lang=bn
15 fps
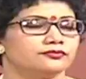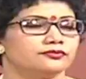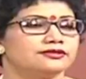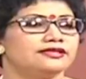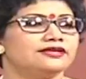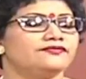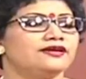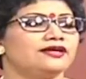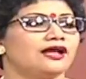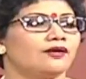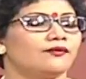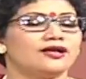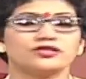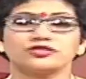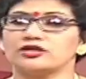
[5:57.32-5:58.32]
টিভির
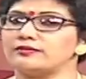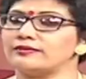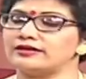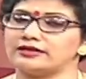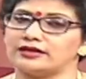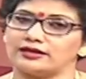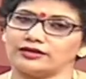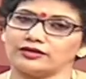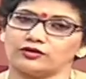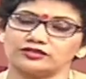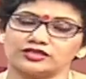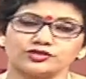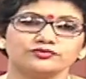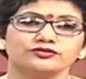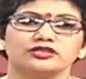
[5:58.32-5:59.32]
আওয়াজ কমান না হলে
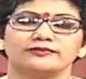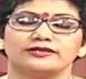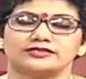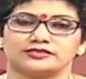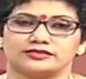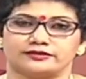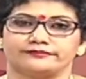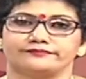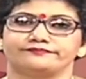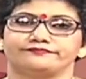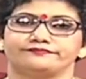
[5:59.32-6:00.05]
কথা শুনতে পাচ্ছি না হ্যাঁ,